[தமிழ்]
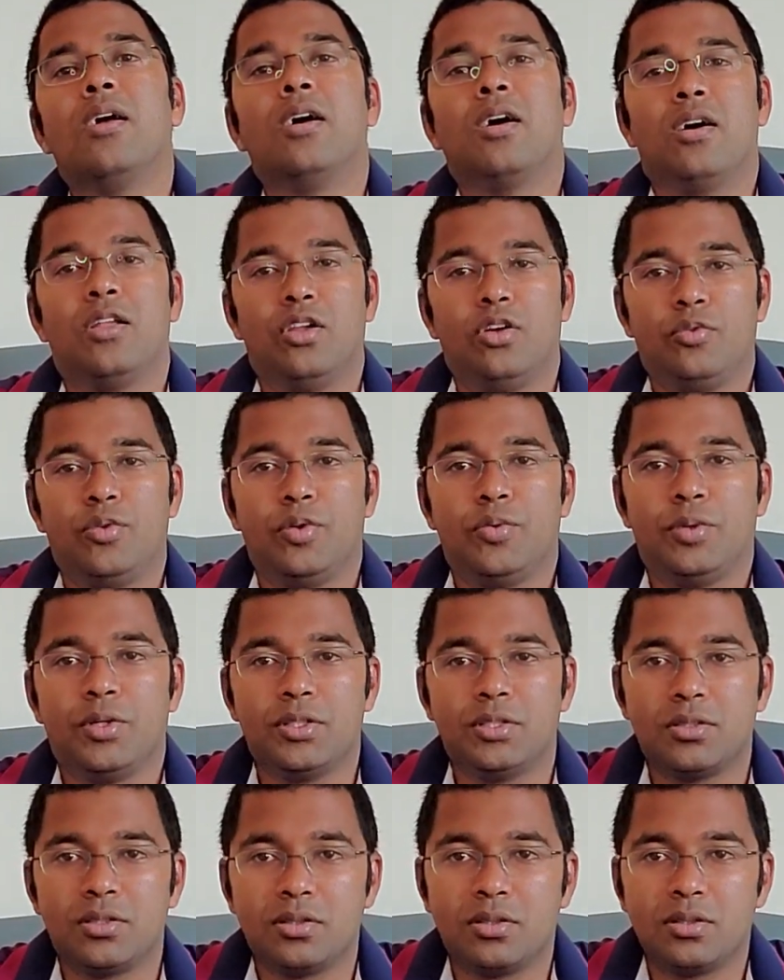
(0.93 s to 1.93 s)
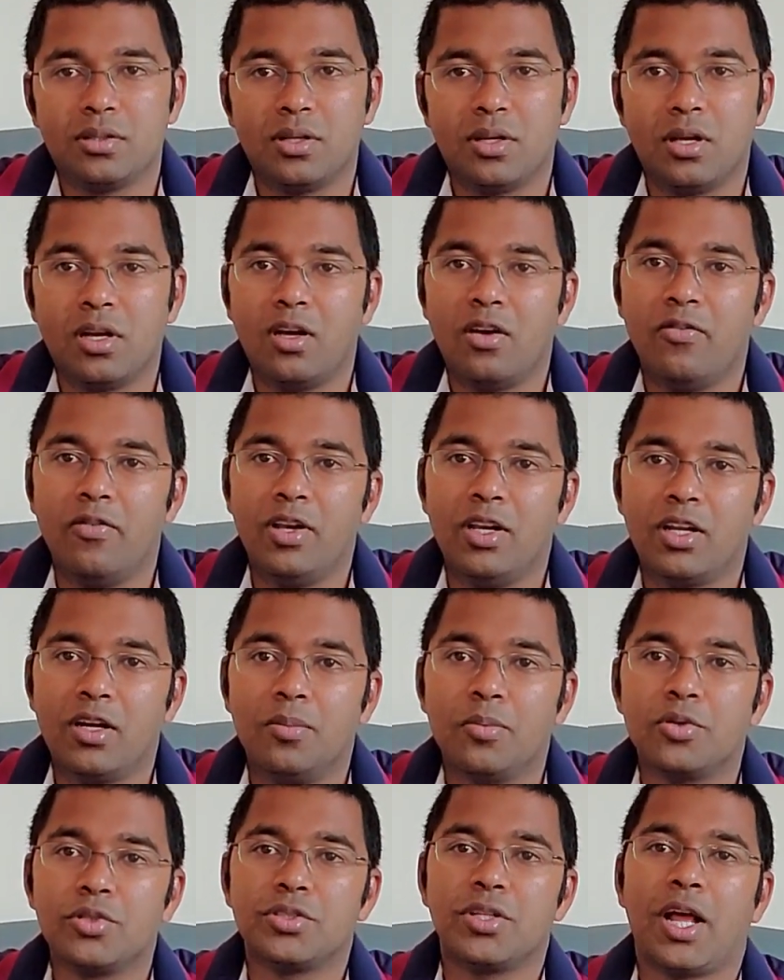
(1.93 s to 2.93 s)
ஹலோ வியூவர்ஸ்
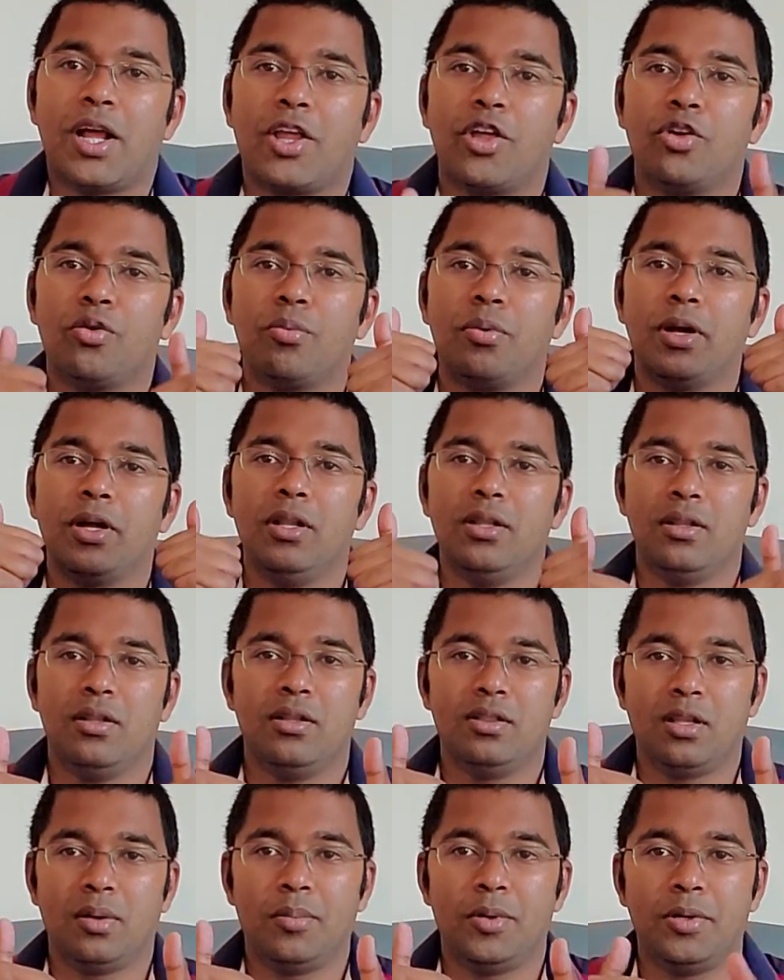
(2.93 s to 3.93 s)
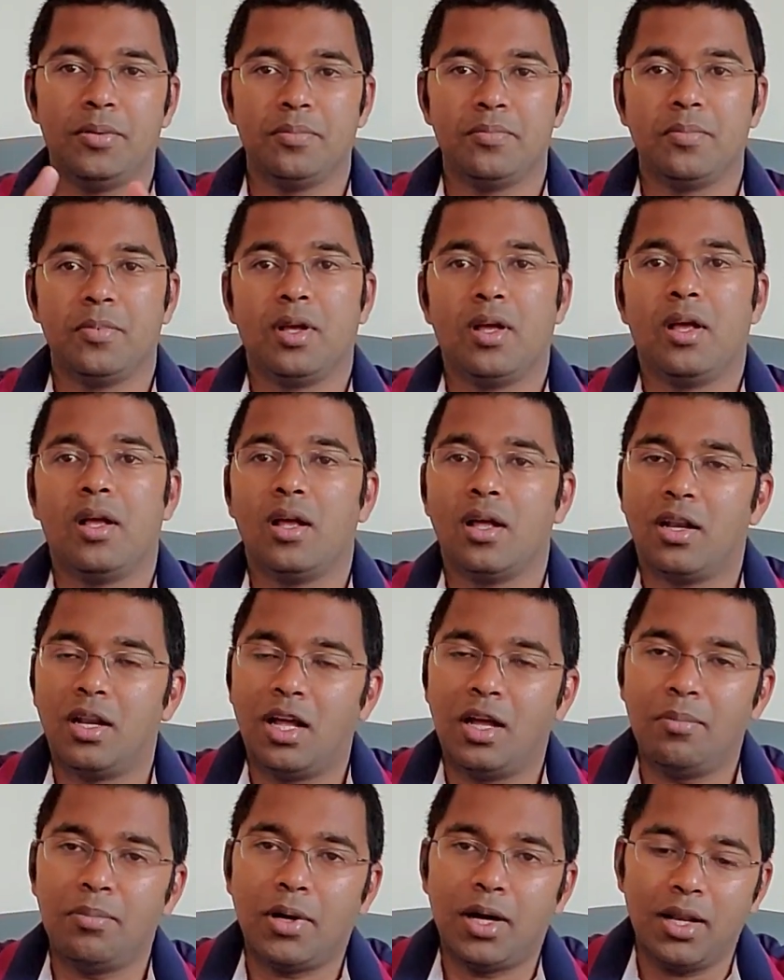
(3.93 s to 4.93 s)
வெல்கம் டு ஸ்நாக் யோர் பிரைன் தமிழ்
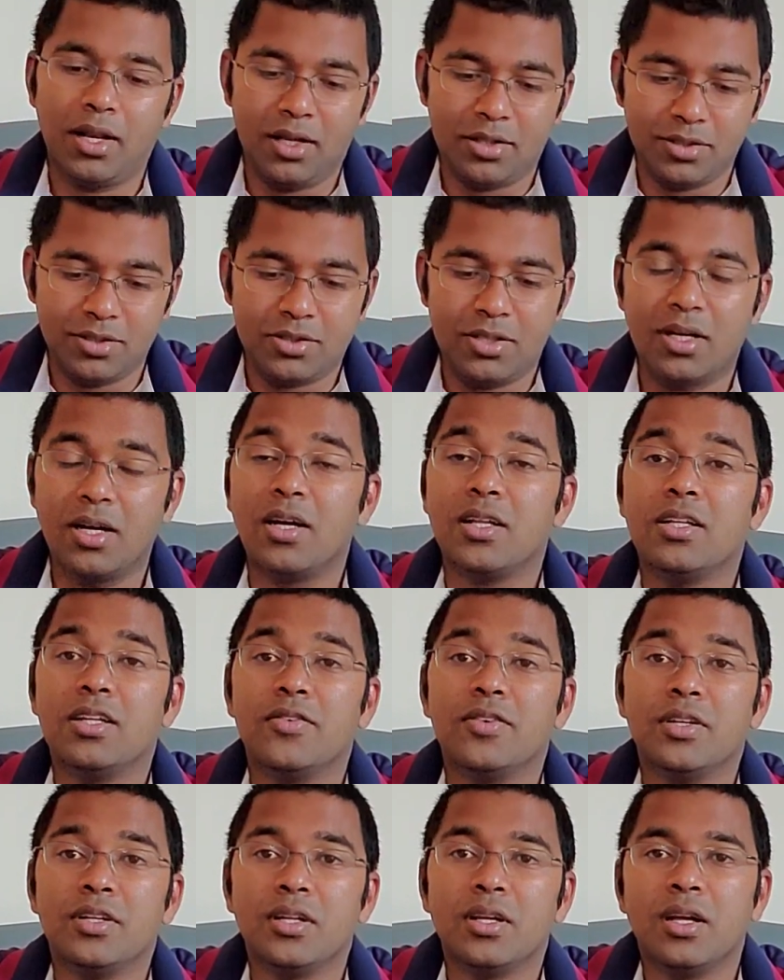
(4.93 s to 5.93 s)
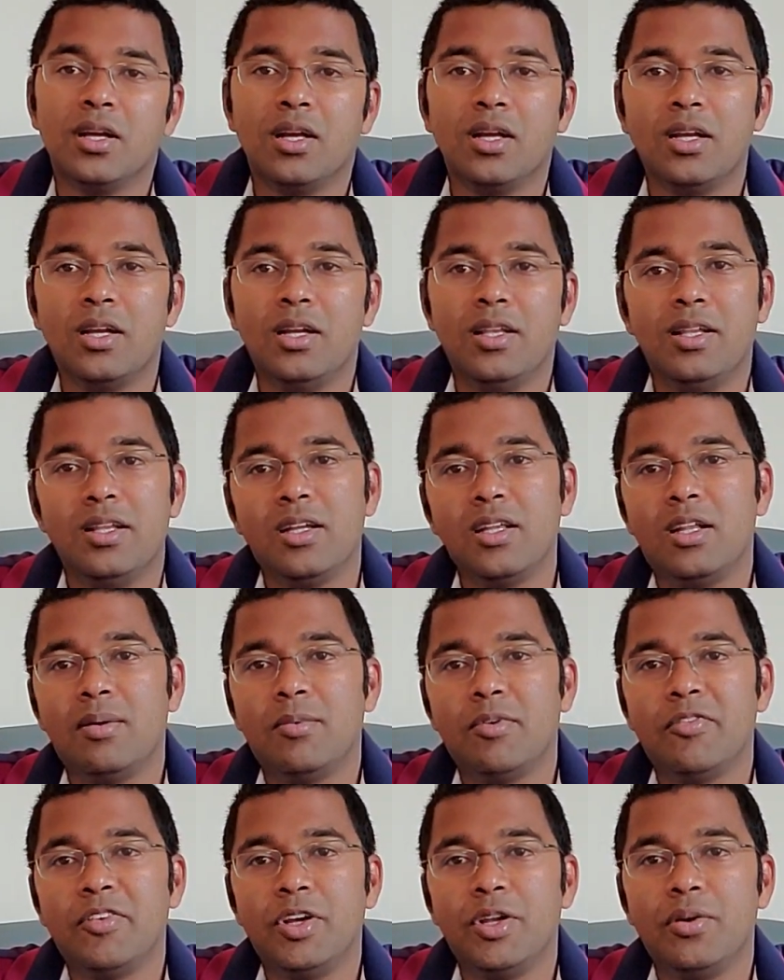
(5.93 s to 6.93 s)
நான் பாலாஜி சகாதேவன் இன்னைக்கு
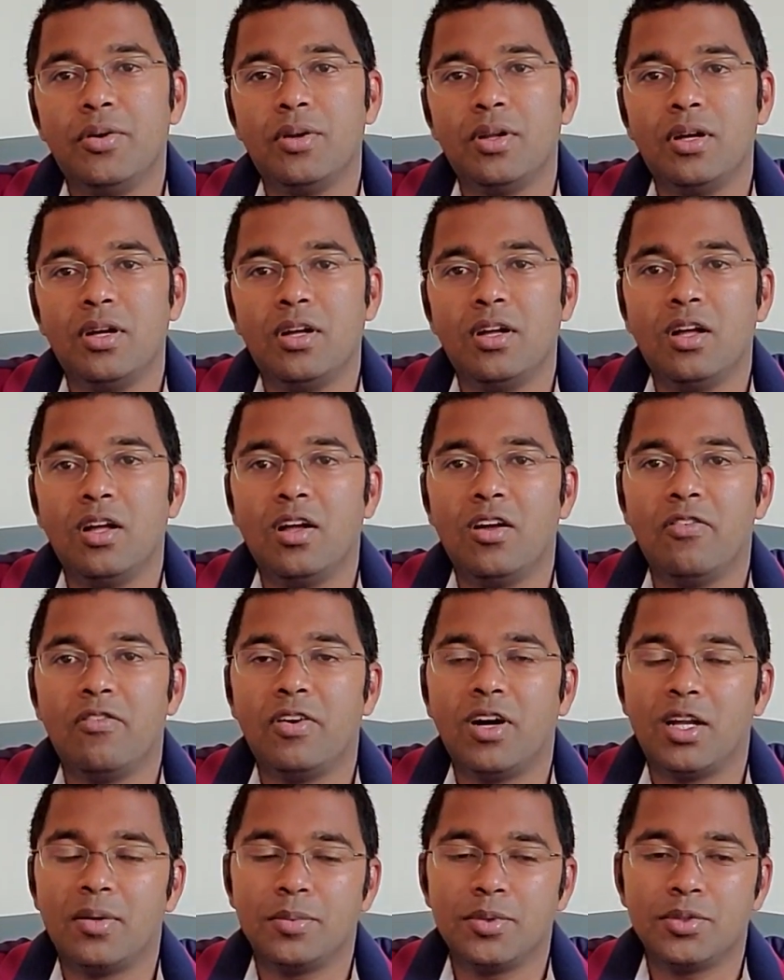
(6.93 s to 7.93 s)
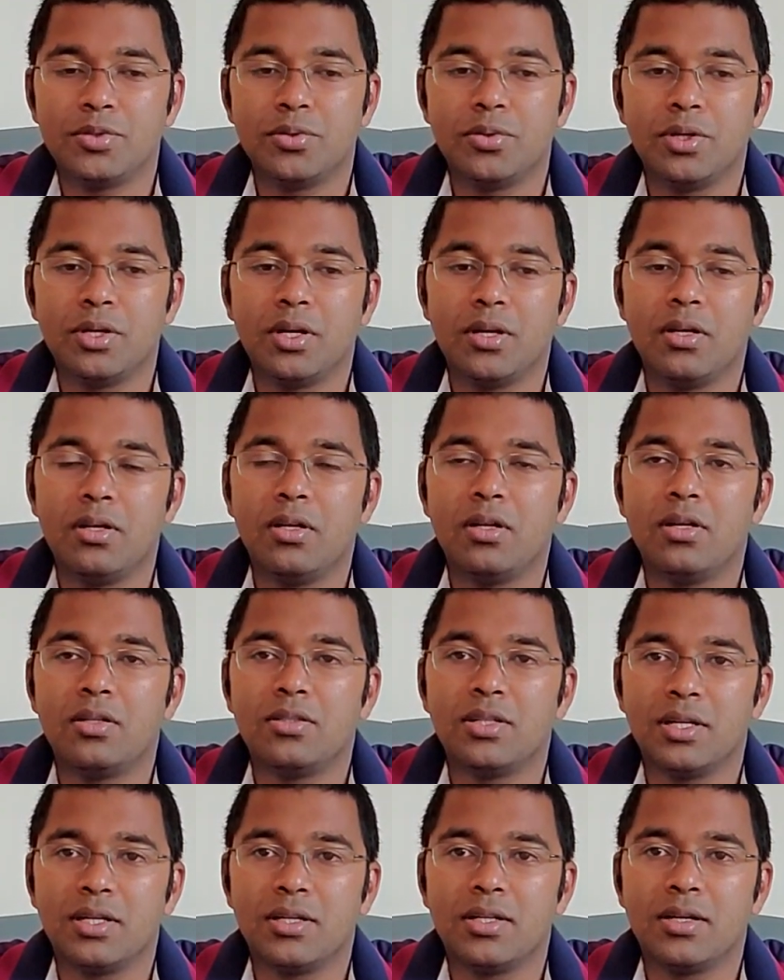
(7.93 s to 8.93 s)
நம்ம வீடியோவில் ஃபார்மசூட்டிக்கல்
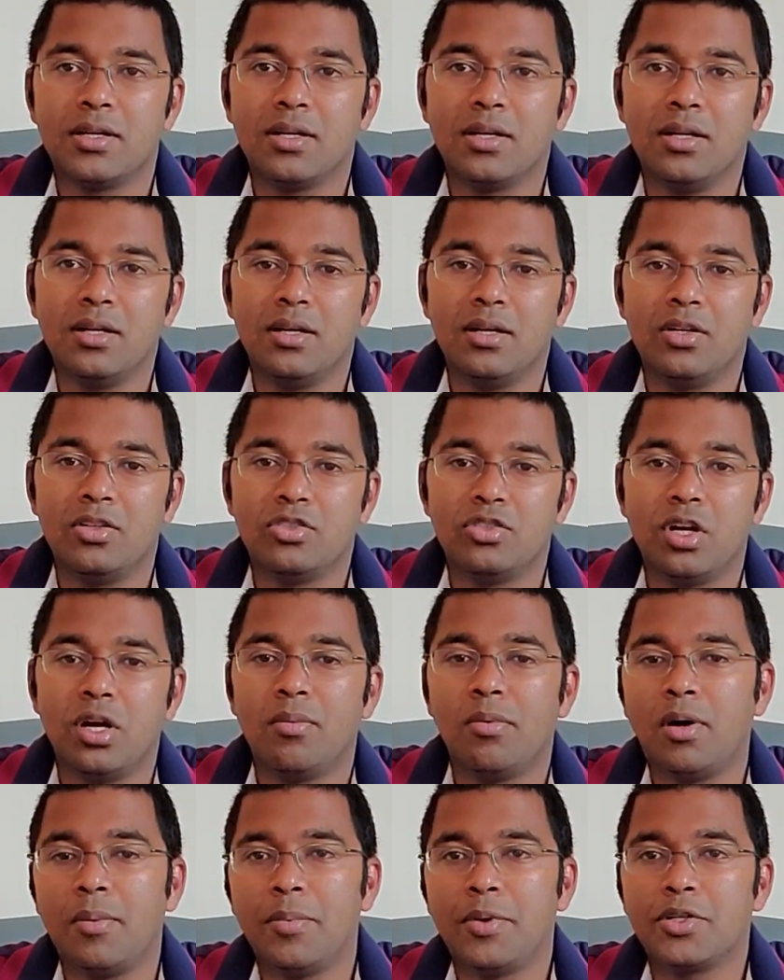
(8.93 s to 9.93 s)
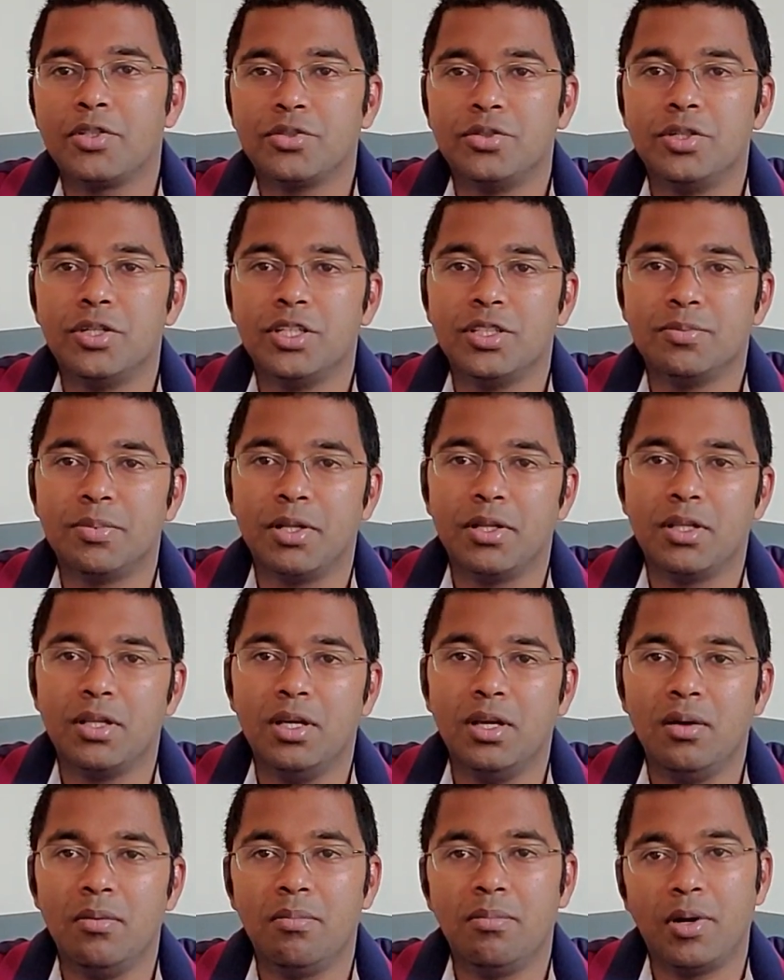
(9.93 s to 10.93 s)
செக்டரில் ஜாப் ஆப்பர்ச்சுனிட்டிஸ் பற்றி
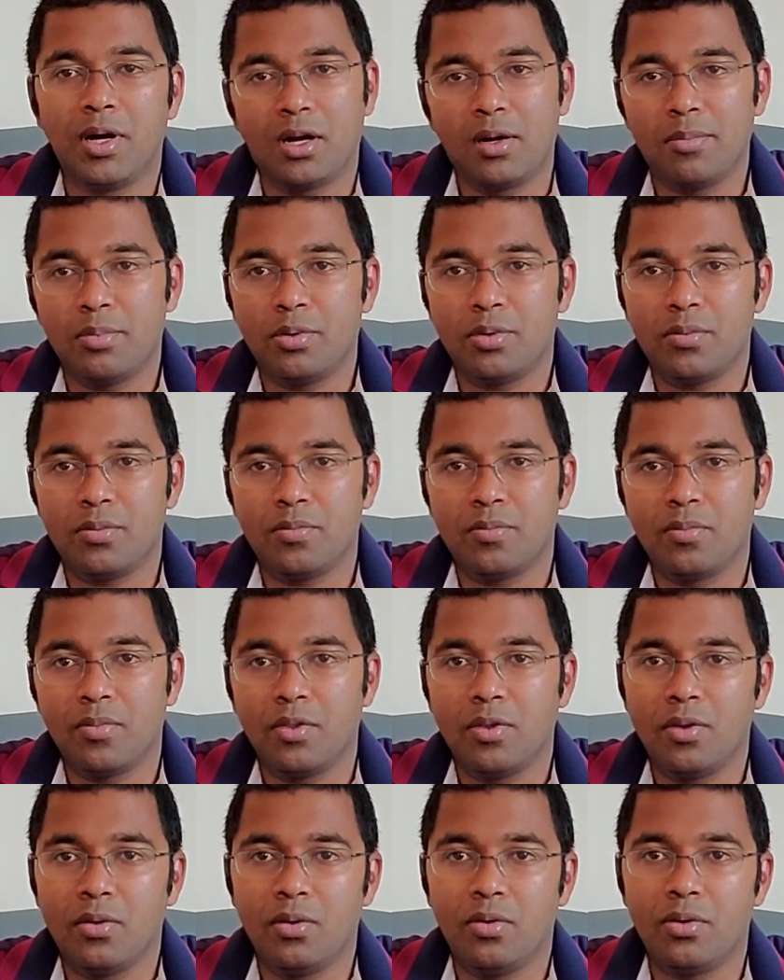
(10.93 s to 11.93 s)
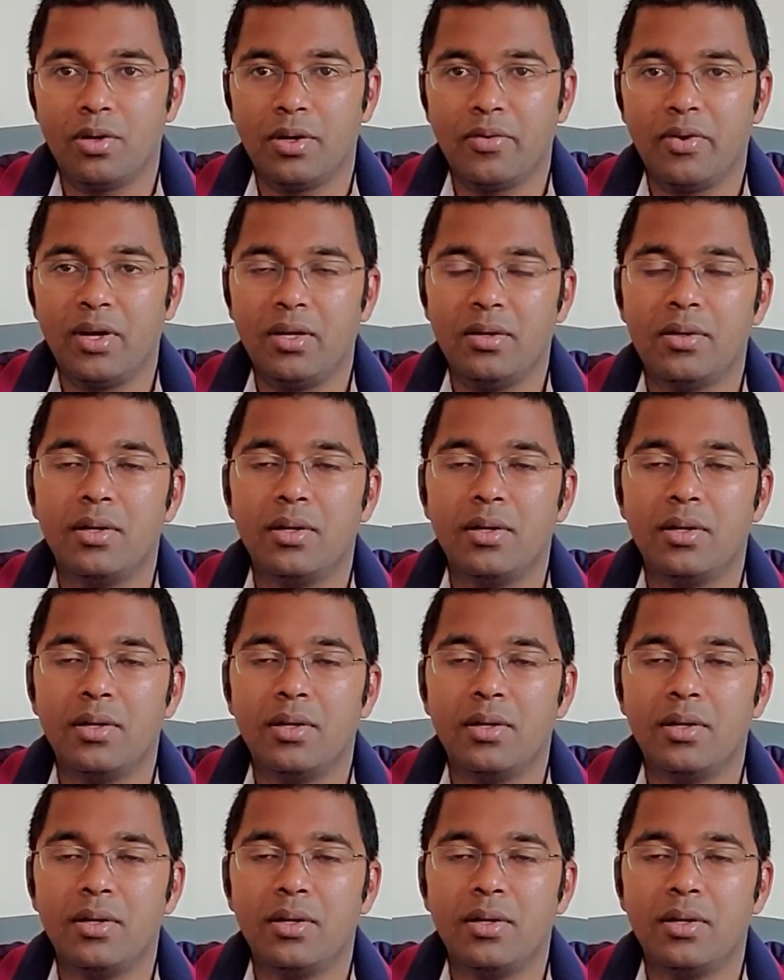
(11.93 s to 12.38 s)
பார்க்க போகிறோம் ஓகேவா